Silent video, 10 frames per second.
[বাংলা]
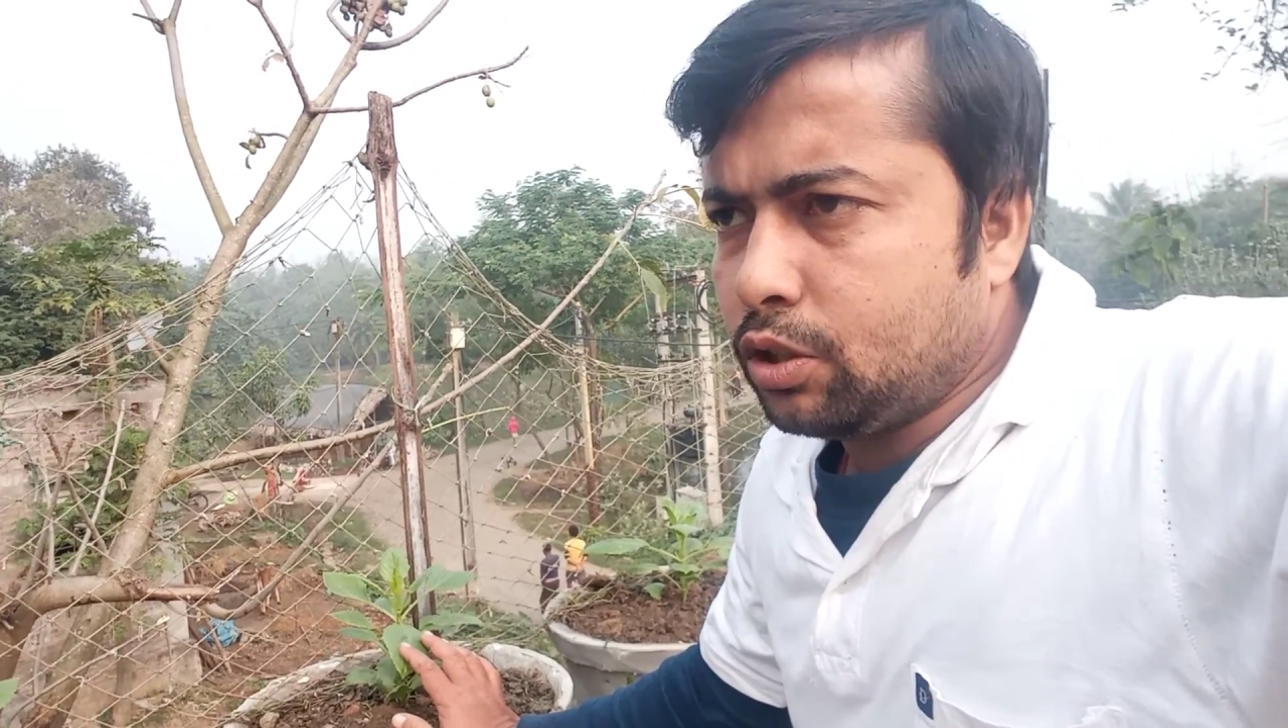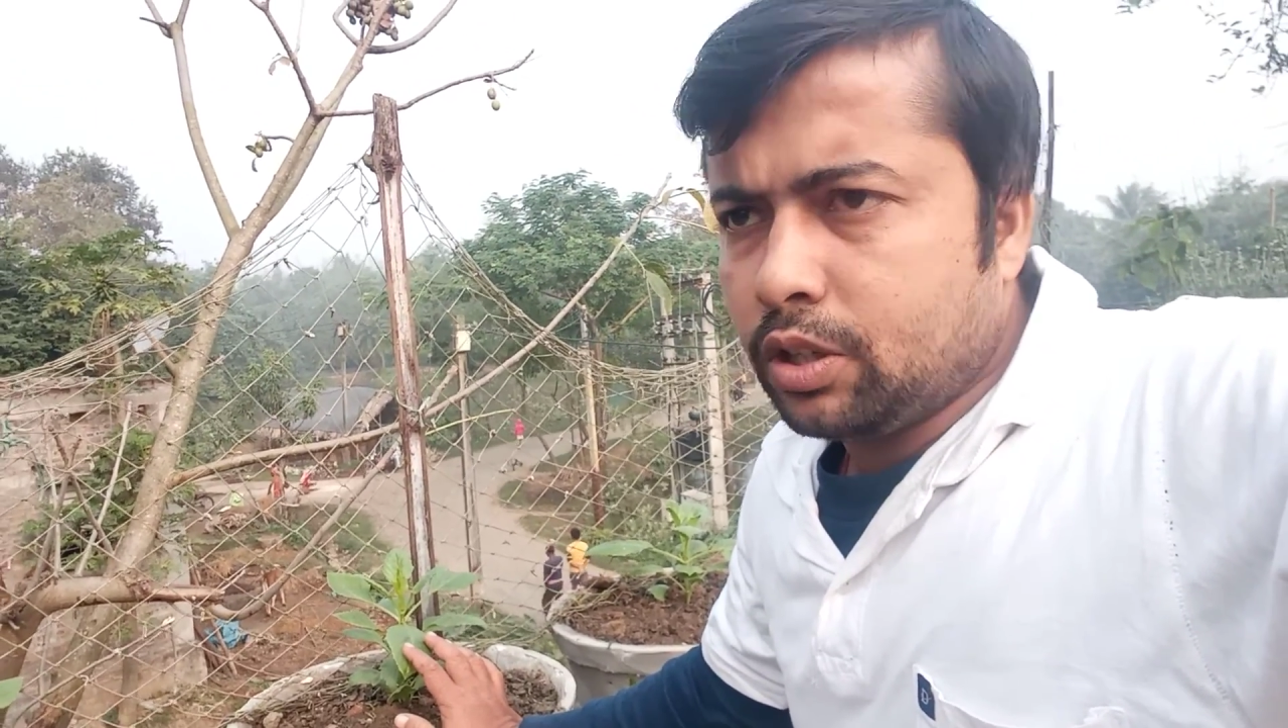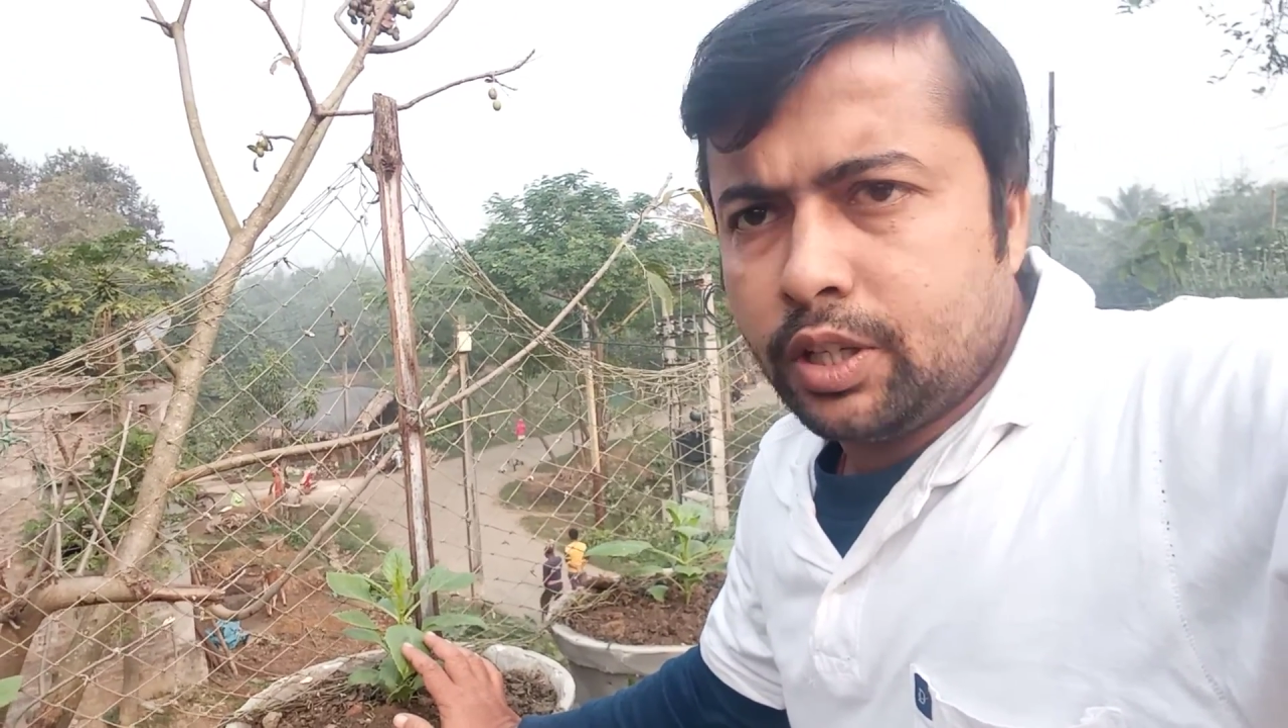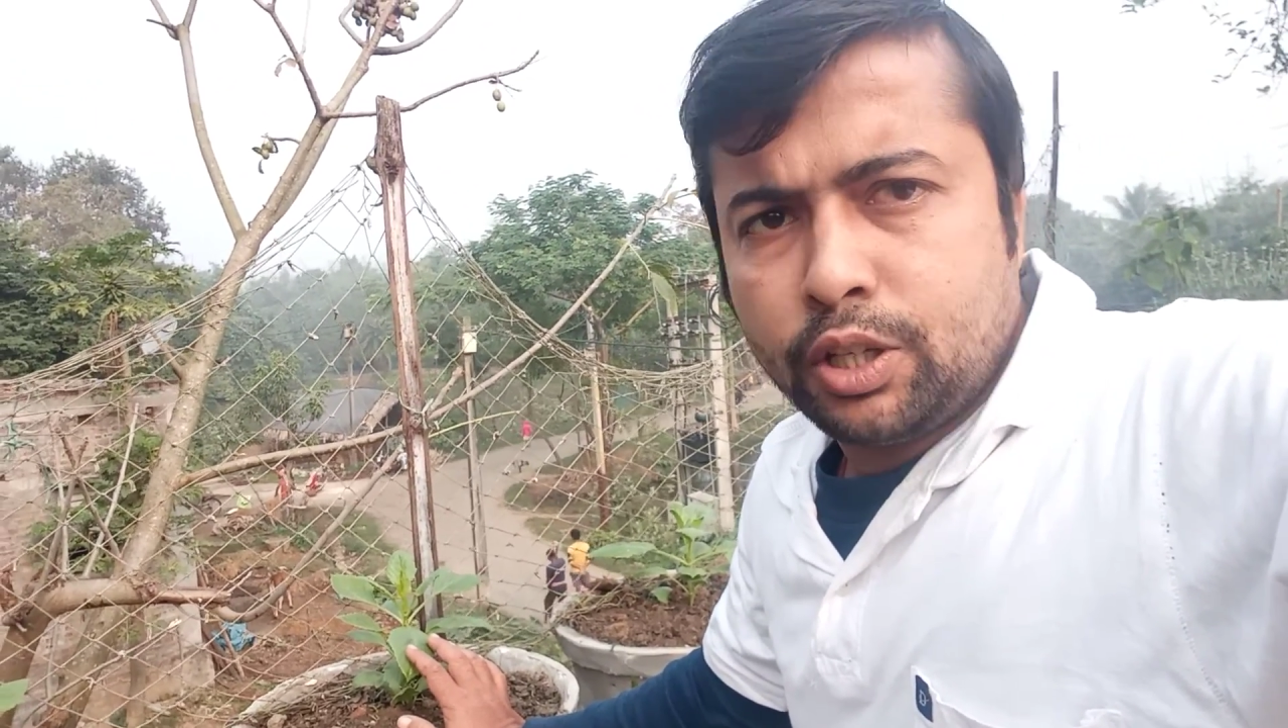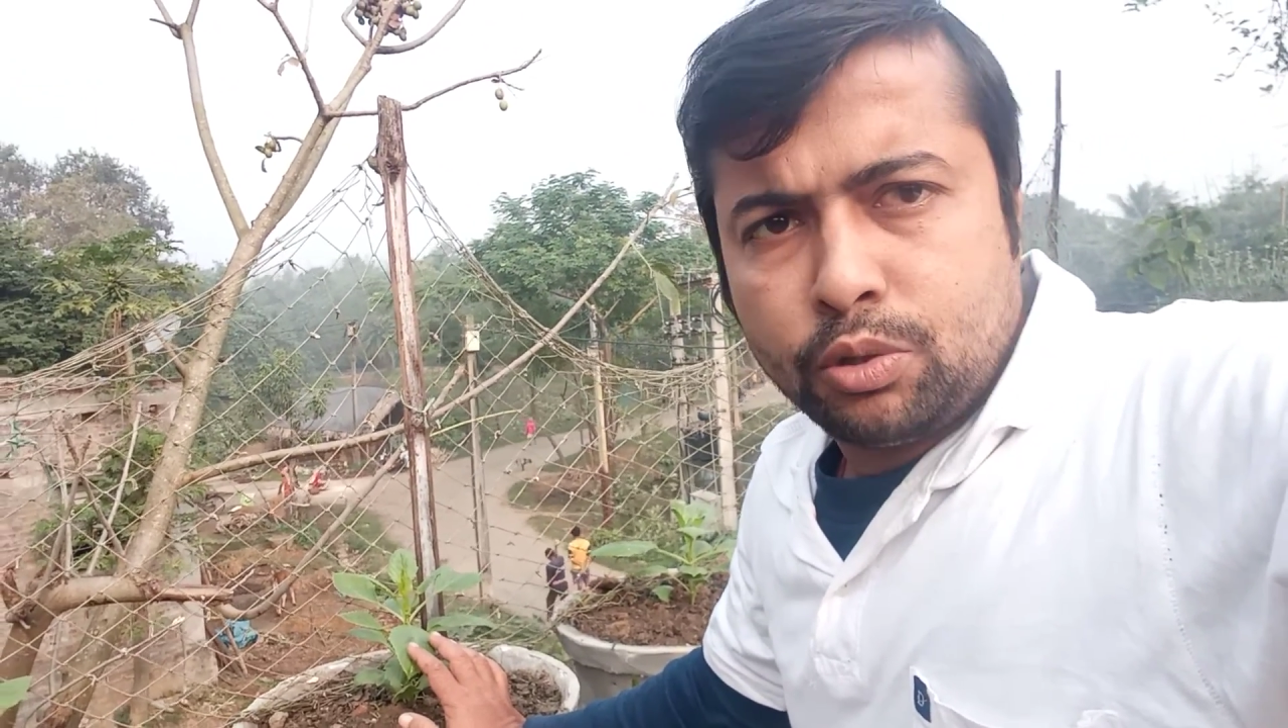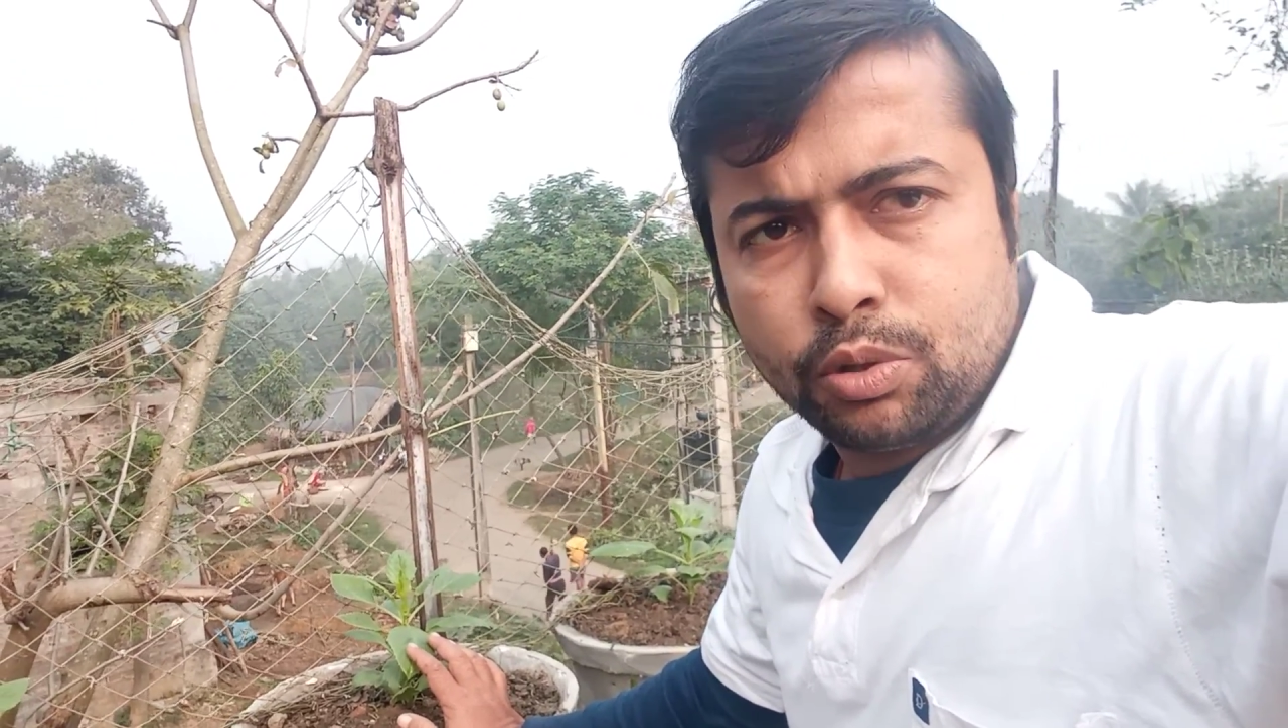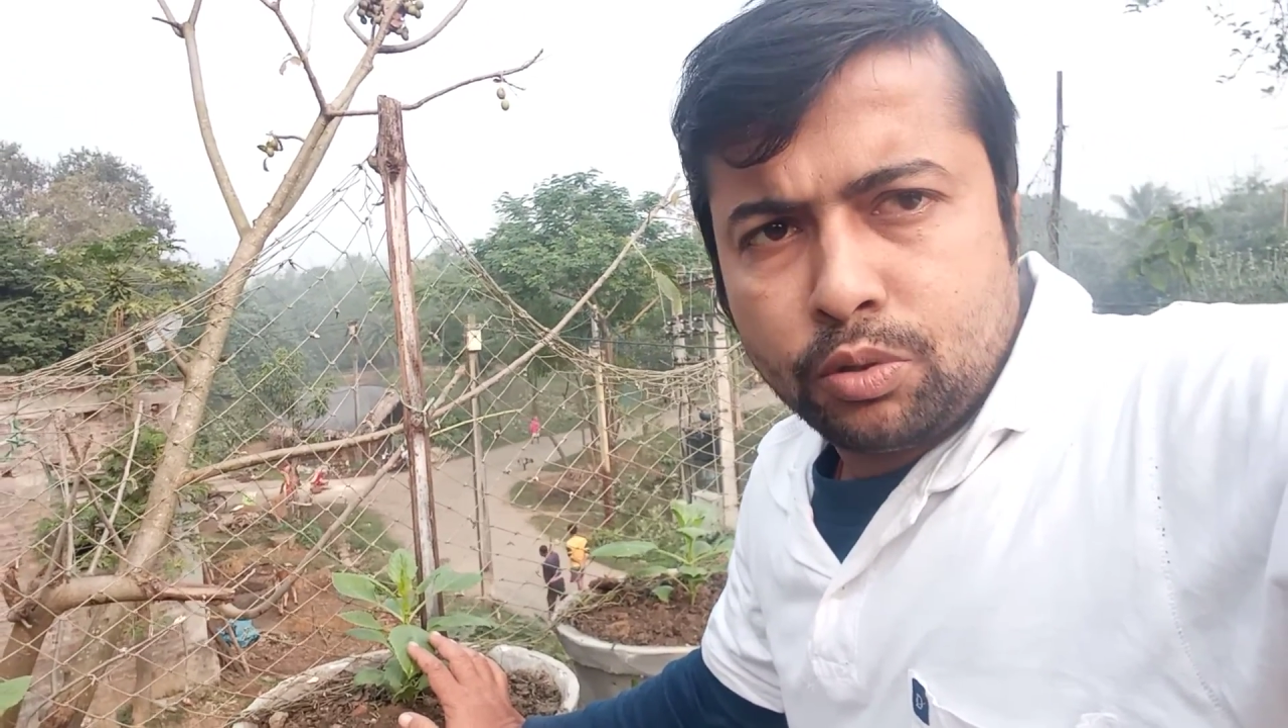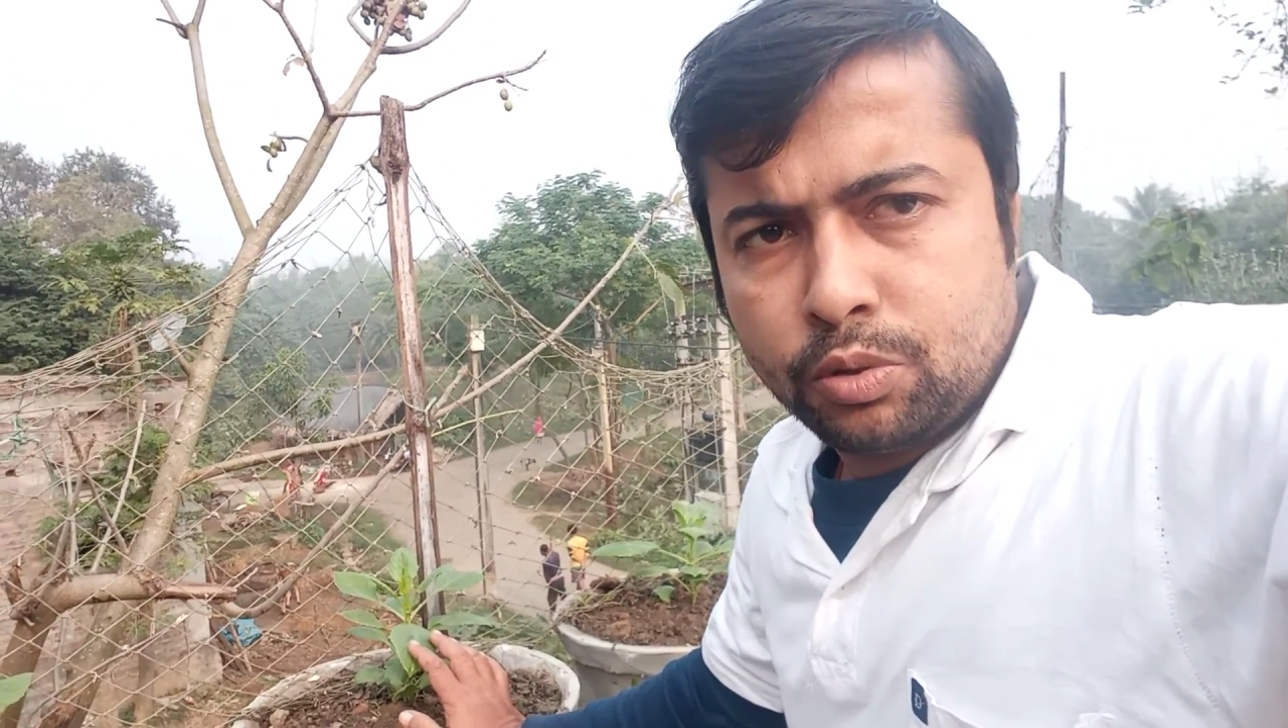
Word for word: সঙ্গে কিছু